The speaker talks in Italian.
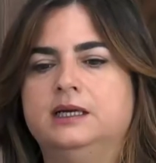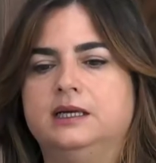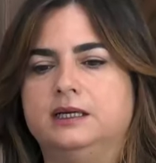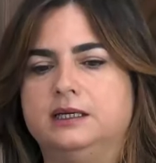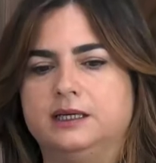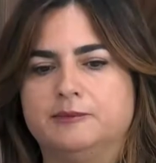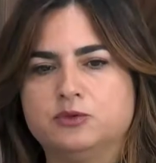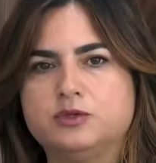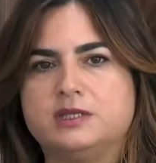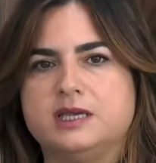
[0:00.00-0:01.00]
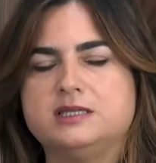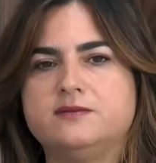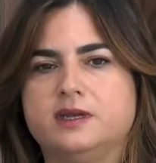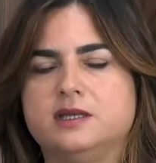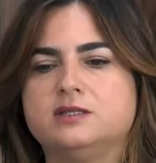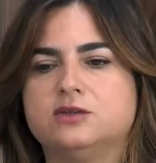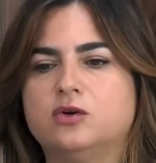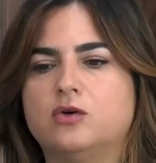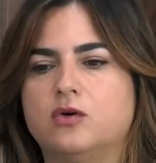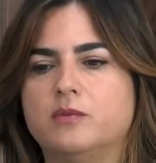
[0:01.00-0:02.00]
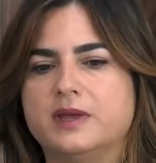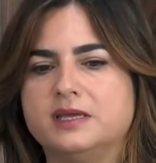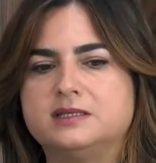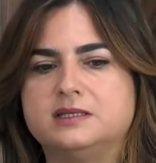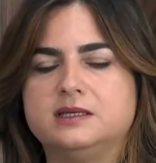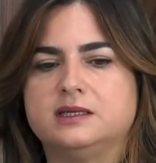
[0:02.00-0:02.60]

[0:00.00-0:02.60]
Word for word: eh, abruzzesi venissero messi,